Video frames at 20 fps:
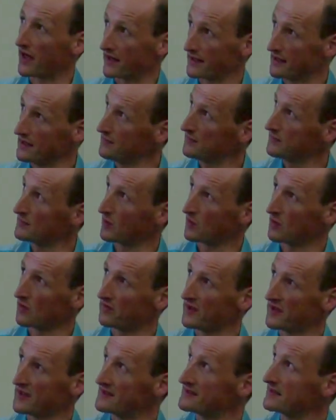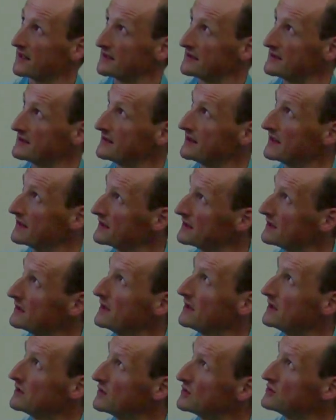arrive, donc on fait des statistiques
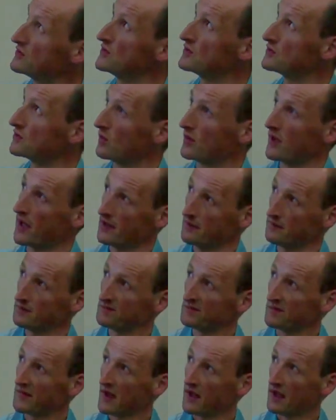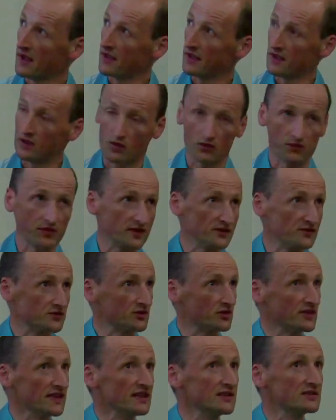de ces sauts-là, et on fait des
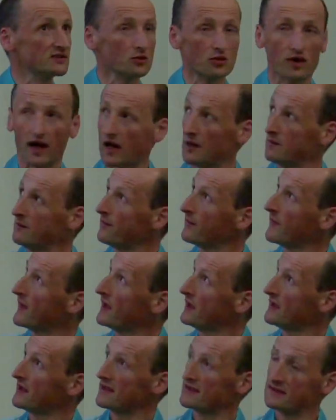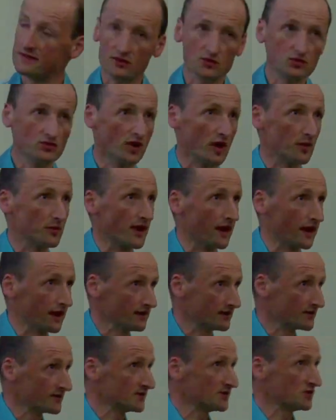histogrammes, et si tout va
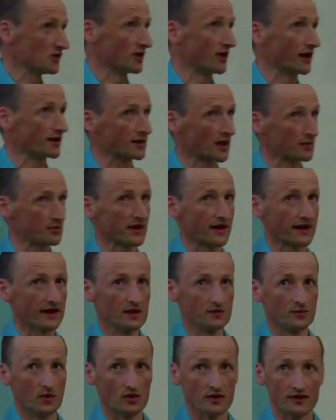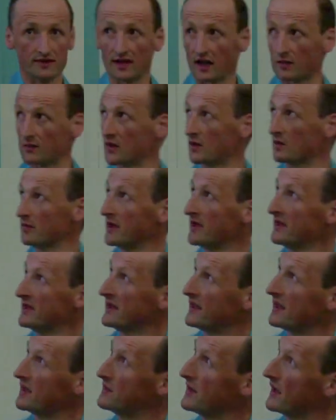bien, si on attrape réellement le terbium,
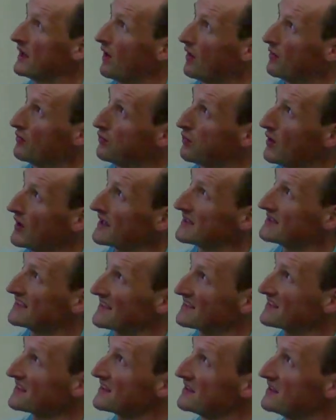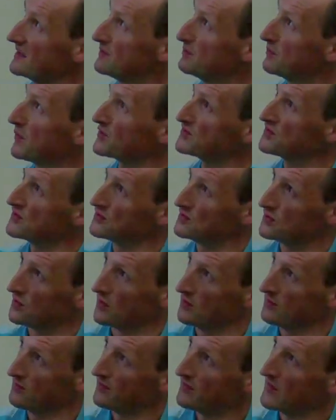eh on voit quatre
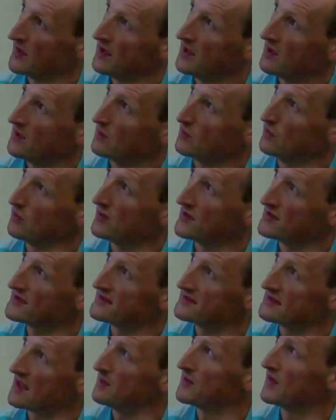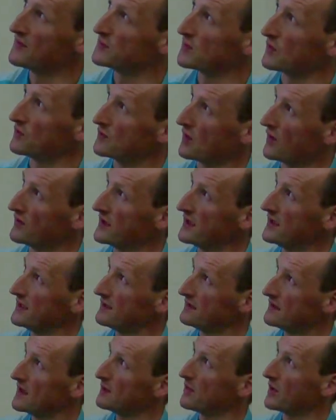positions où les systèmes peuvent se retourner
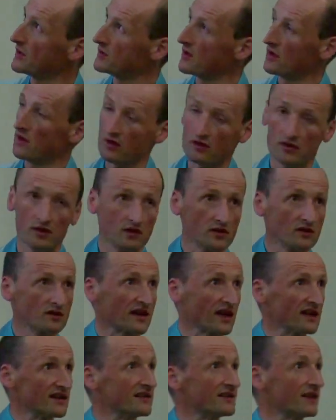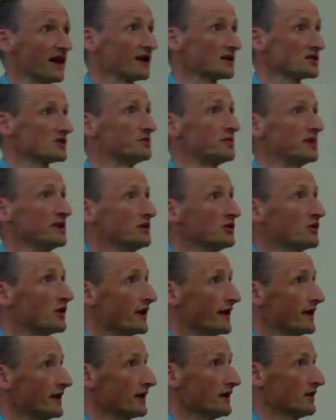dépendant quel état spin
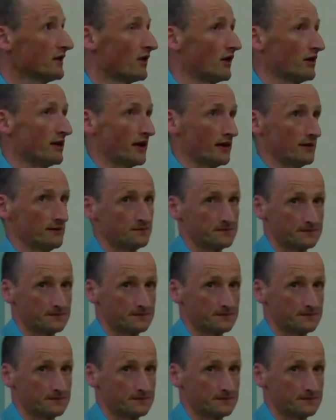nucléaire on a.